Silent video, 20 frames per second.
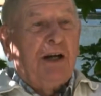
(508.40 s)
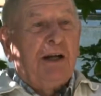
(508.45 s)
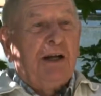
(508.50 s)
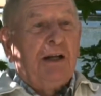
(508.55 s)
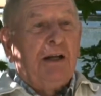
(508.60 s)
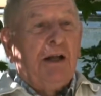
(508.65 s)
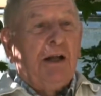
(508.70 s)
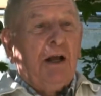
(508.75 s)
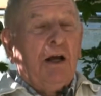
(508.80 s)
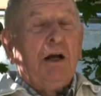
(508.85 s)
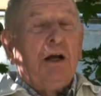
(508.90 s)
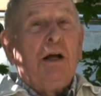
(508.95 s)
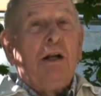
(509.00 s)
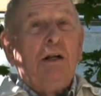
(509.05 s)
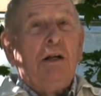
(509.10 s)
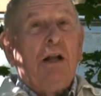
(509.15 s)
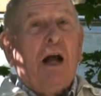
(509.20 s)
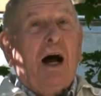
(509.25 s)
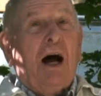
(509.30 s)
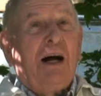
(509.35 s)
j'ai
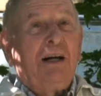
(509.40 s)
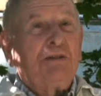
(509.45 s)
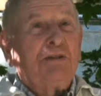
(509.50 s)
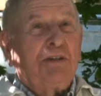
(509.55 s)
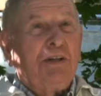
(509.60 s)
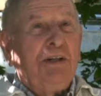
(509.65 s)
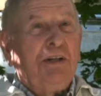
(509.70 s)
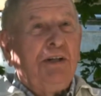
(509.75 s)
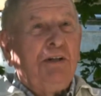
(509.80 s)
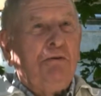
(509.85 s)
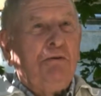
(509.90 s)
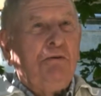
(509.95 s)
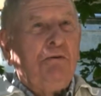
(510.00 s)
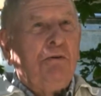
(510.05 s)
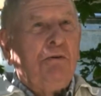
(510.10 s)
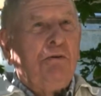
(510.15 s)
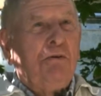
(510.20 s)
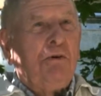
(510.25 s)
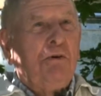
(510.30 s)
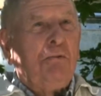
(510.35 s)
acheté
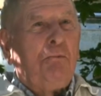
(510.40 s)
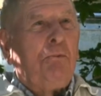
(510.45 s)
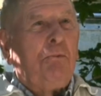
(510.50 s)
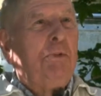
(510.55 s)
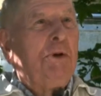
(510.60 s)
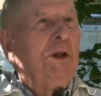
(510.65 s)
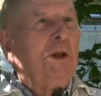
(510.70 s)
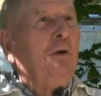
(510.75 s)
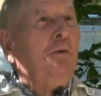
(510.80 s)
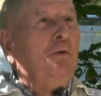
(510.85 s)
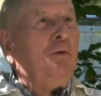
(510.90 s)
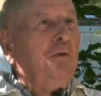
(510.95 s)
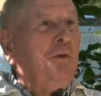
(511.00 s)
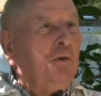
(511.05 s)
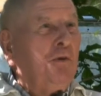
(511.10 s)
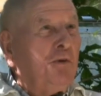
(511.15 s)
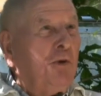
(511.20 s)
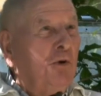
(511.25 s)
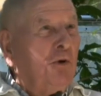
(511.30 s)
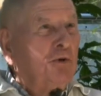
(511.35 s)
une,
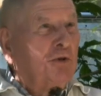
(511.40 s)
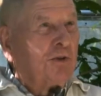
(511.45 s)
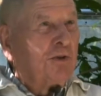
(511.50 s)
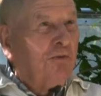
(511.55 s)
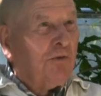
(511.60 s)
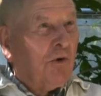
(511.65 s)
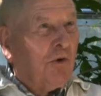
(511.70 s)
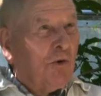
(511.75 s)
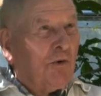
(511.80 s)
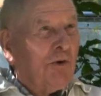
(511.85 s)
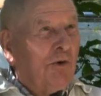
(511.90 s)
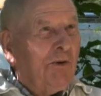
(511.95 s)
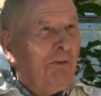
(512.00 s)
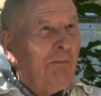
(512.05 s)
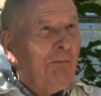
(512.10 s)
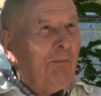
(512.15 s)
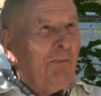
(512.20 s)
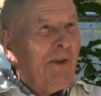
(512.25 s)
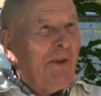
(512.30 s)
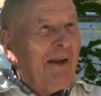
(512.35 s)
une deux chevaux